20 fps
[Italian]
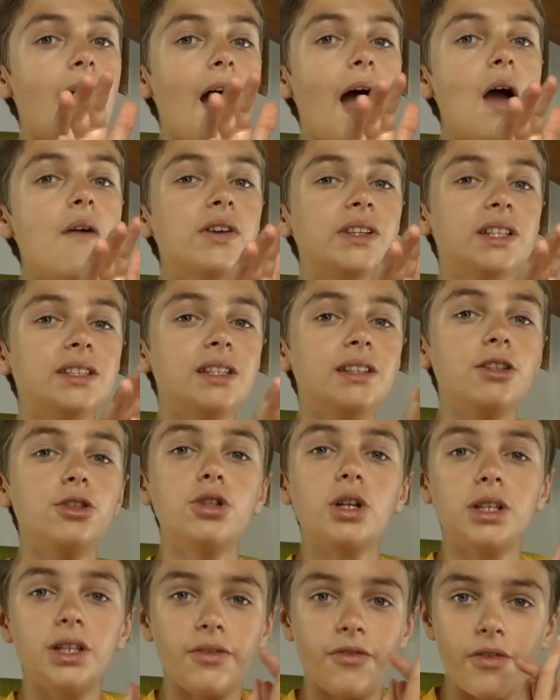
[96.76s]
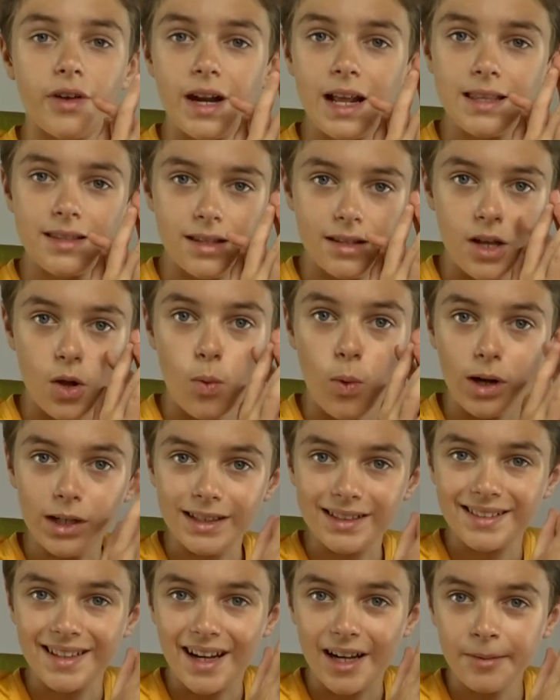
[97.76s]
Avete sentito la differenza di
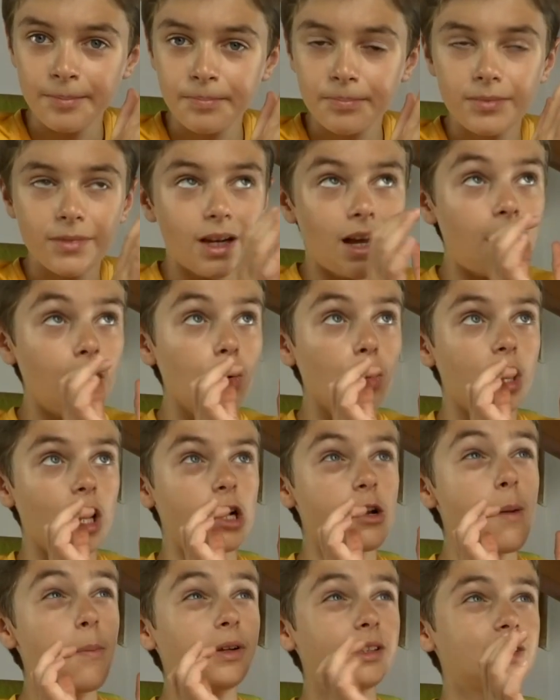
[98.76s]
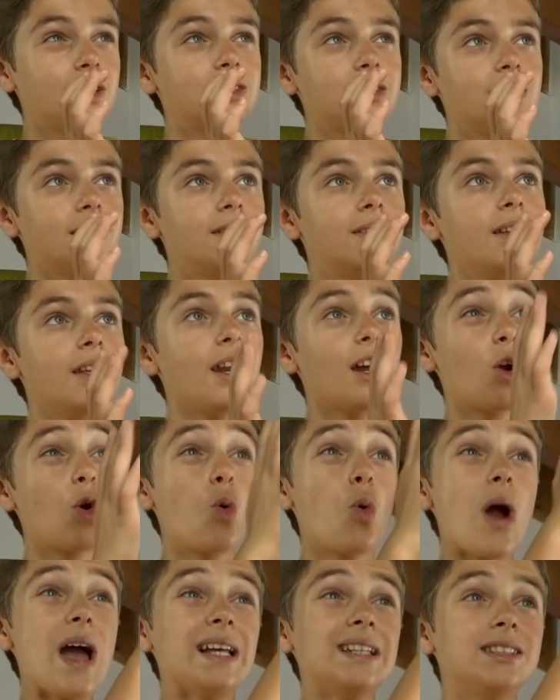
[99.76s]
qualità? Allora, come potete sentire,
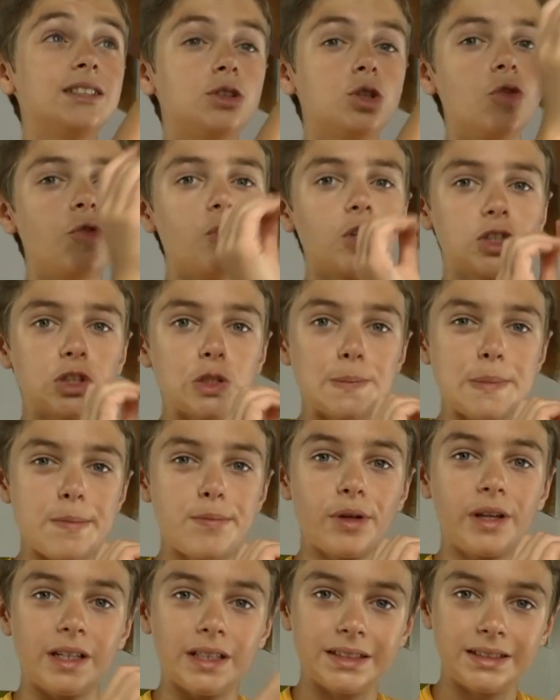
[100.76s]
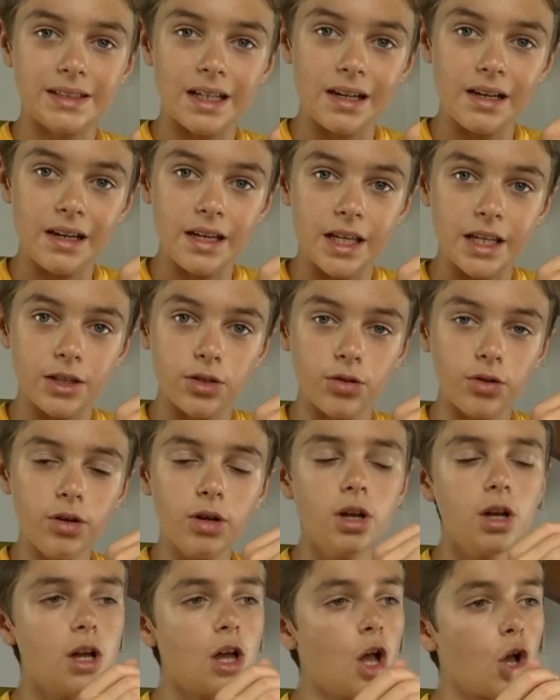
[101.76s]
questo forse è un po' più
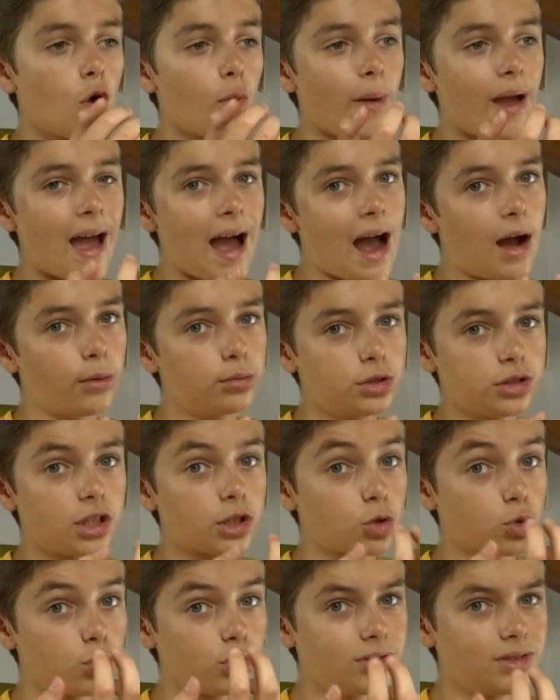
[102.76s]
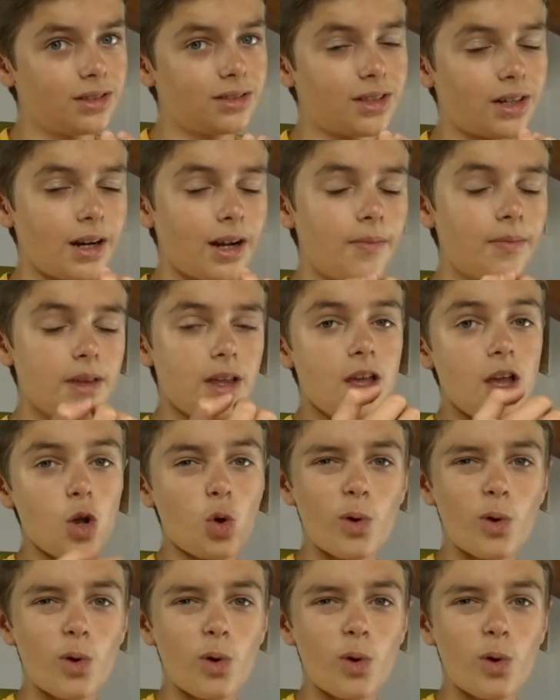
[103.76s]
cristallino come audio da tutte e tre.